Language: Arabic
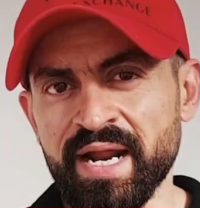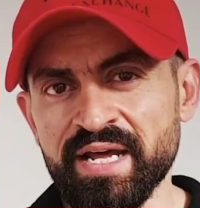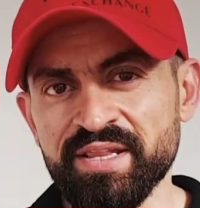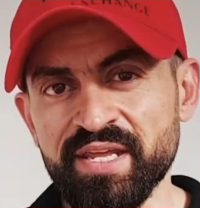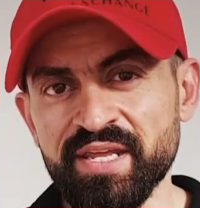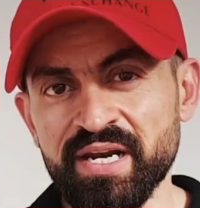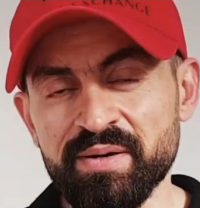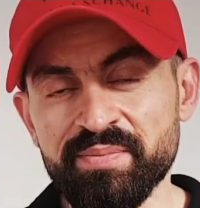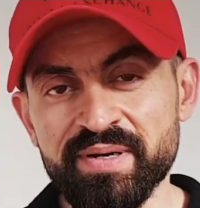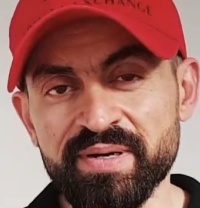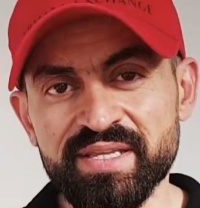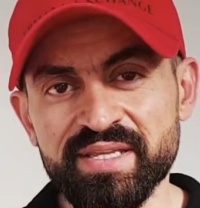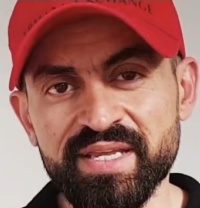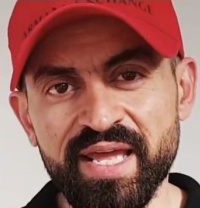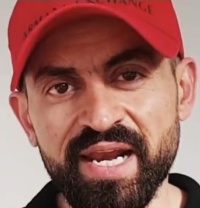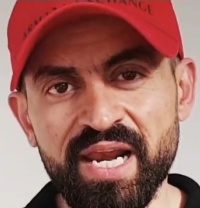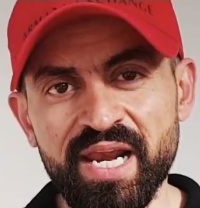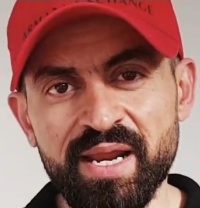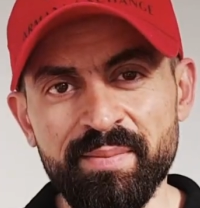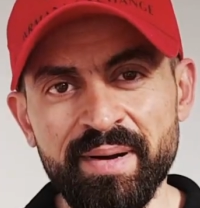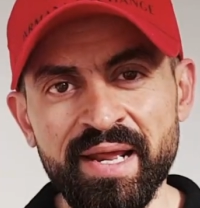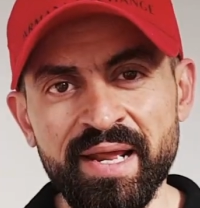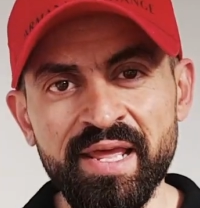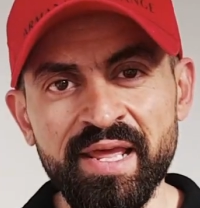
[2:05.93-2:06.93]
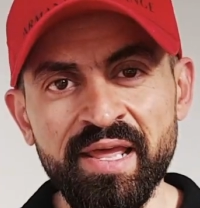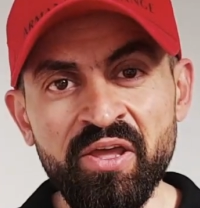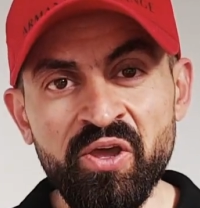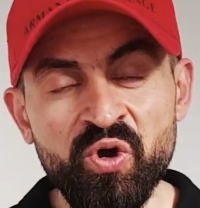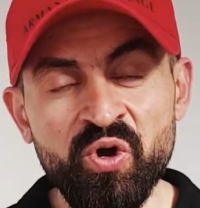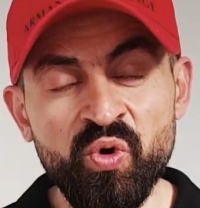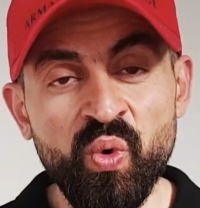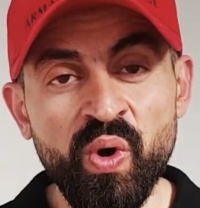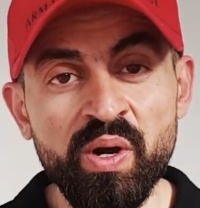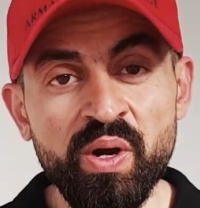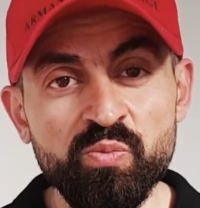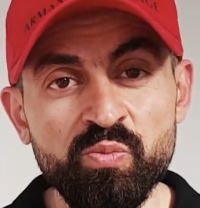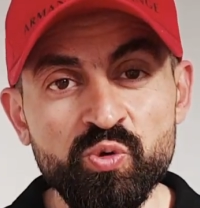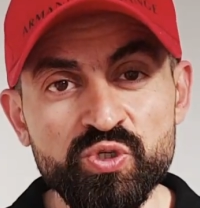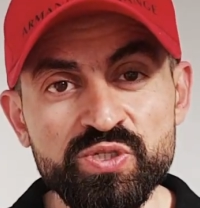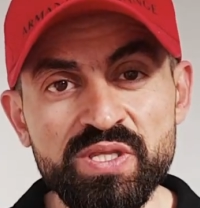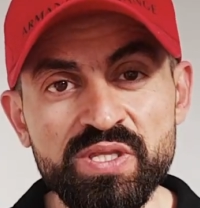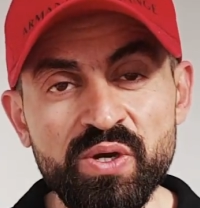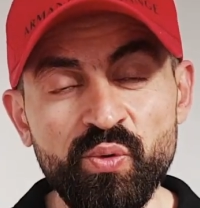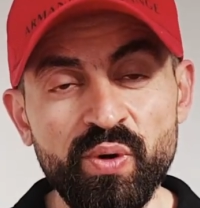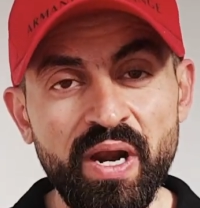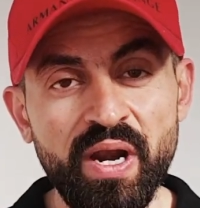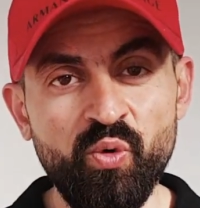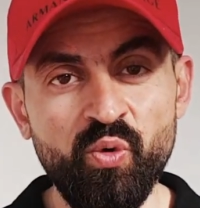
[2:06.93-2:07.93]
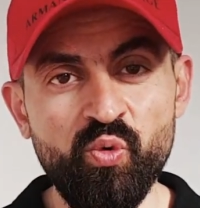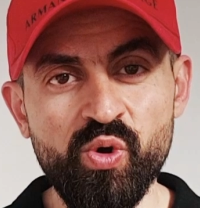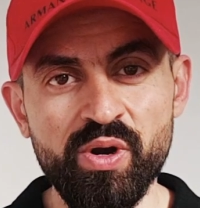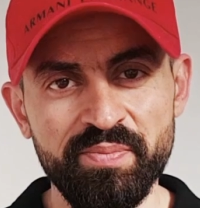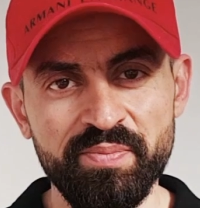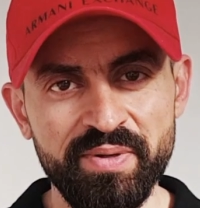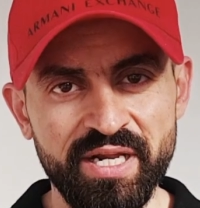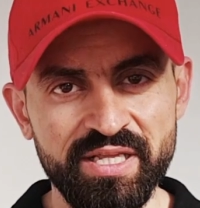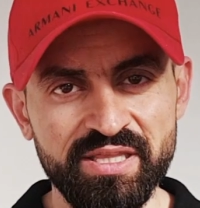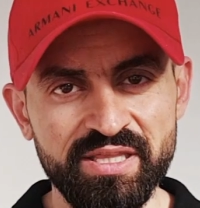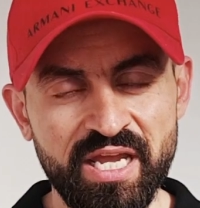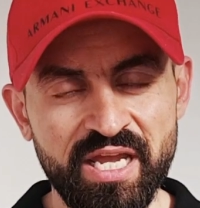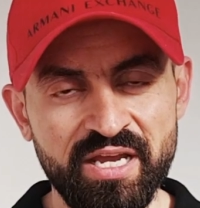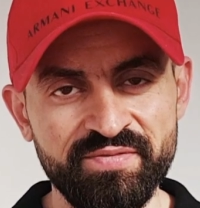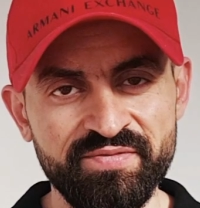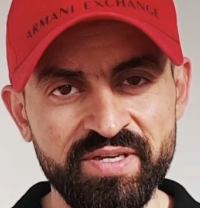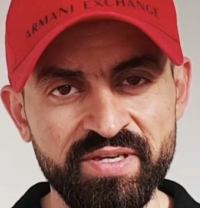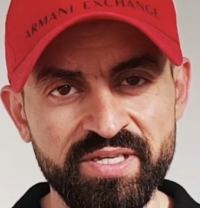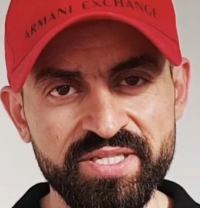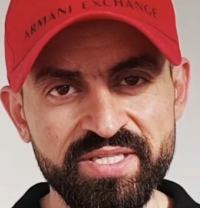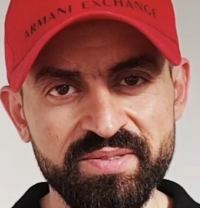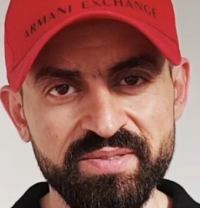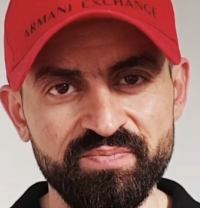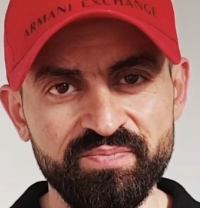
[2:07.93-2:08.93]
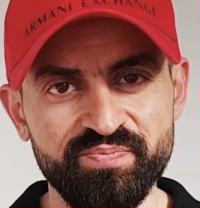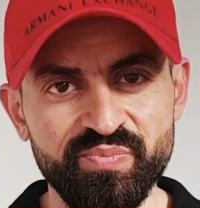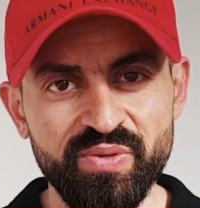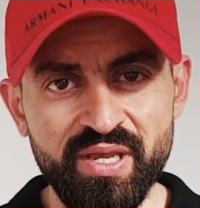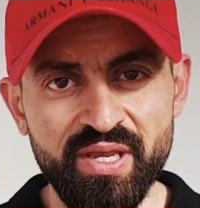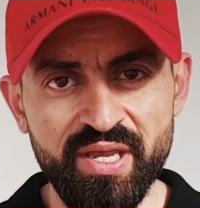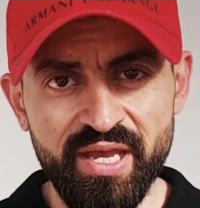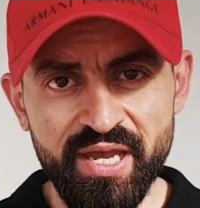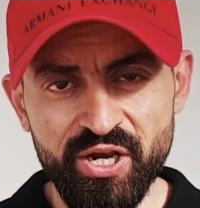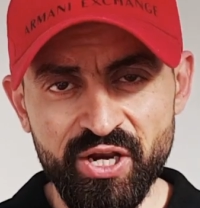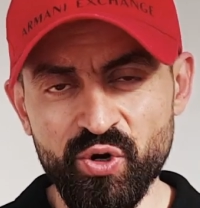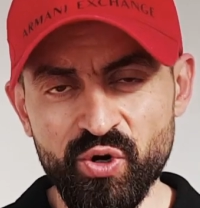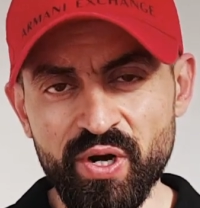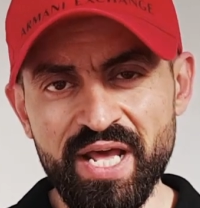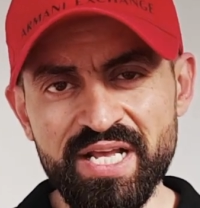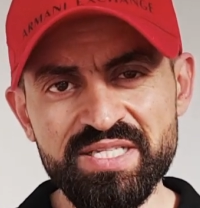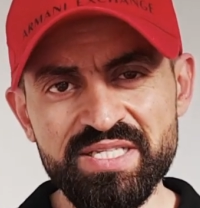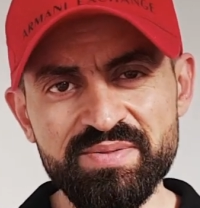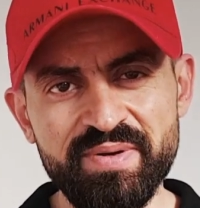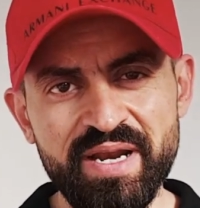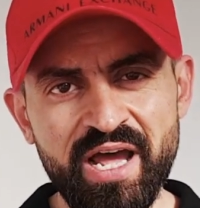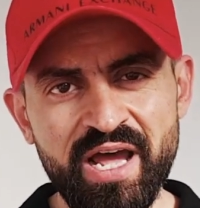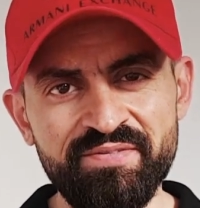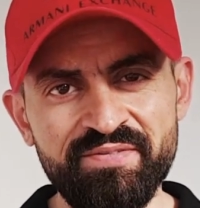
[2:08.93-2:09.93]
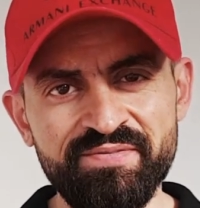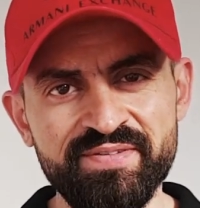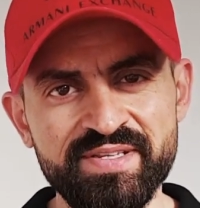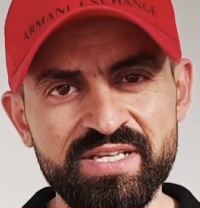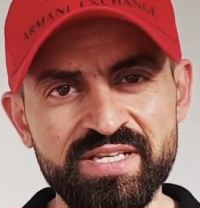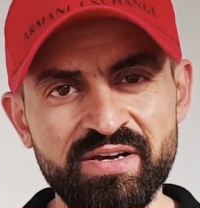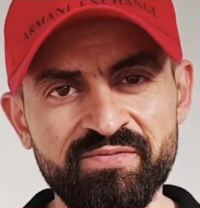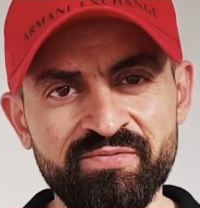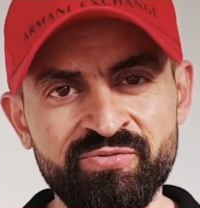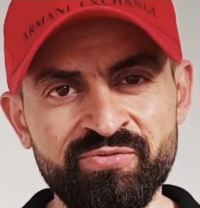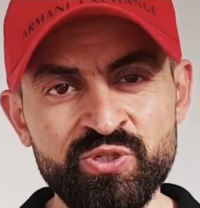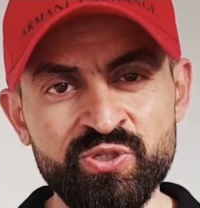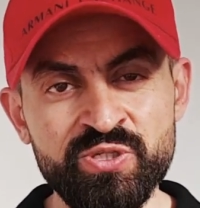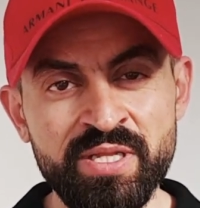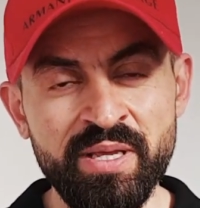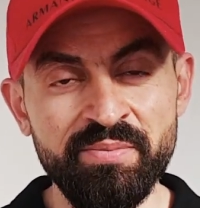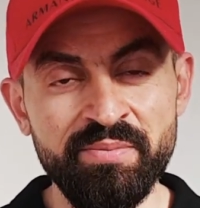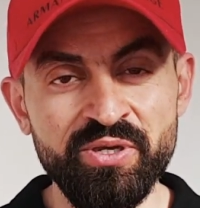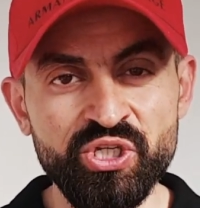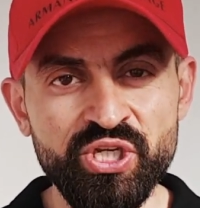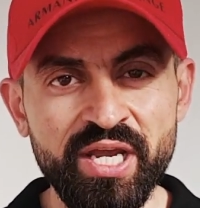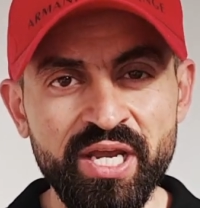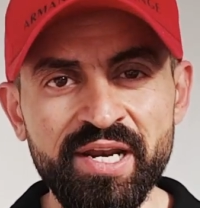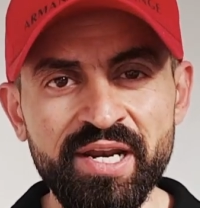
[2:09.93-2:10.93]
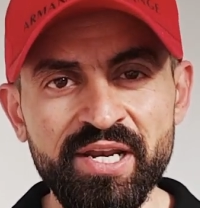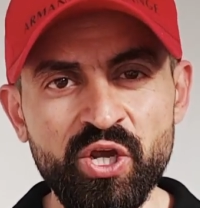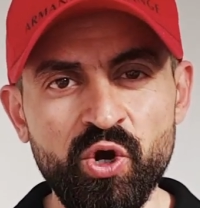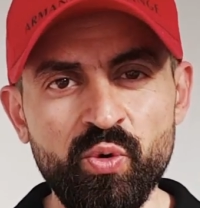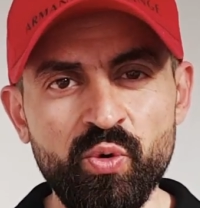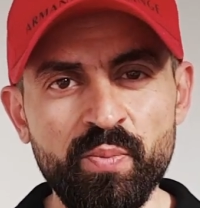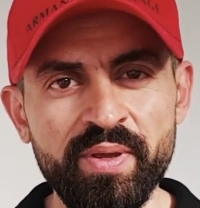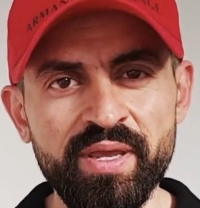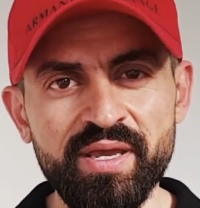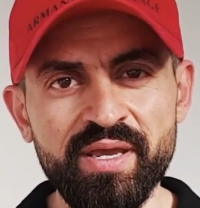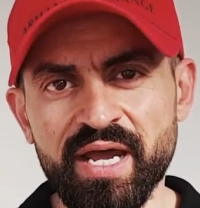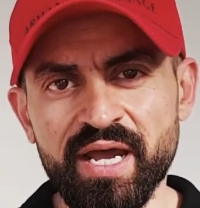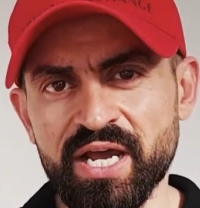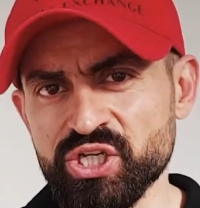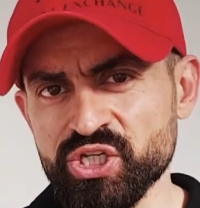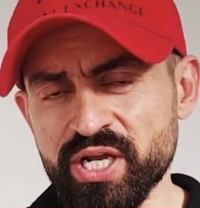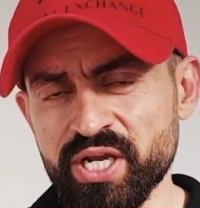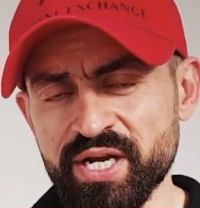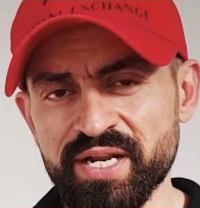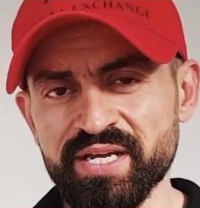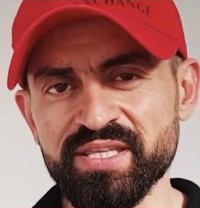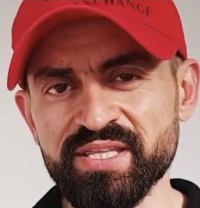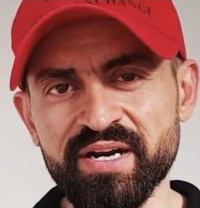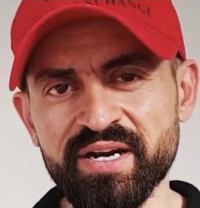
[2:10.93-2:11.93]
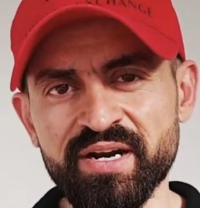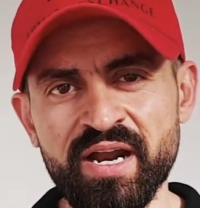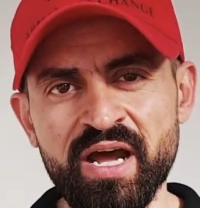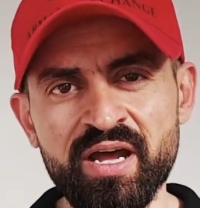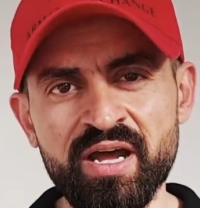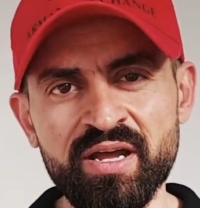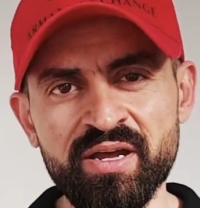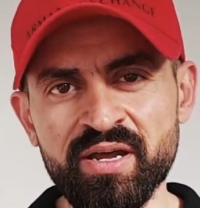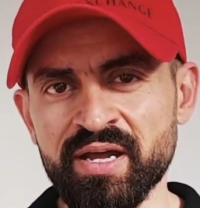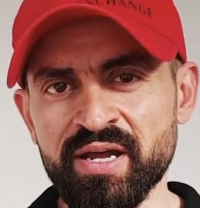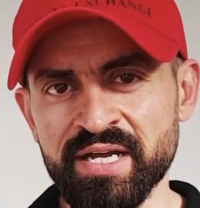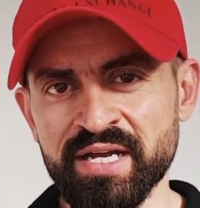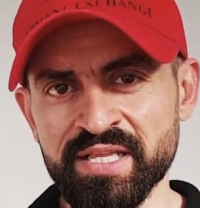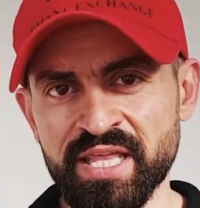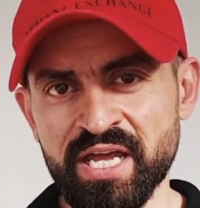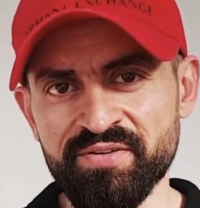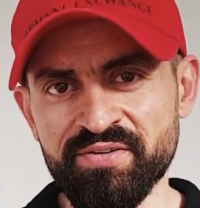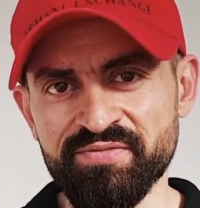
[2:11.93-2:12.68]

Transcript: طبعا هذا اللي بنتكلم عليه هو المستوى الأول من التحفيز انه لازم نحفز انفسنا بشكل يومي عشان نقدر نحقق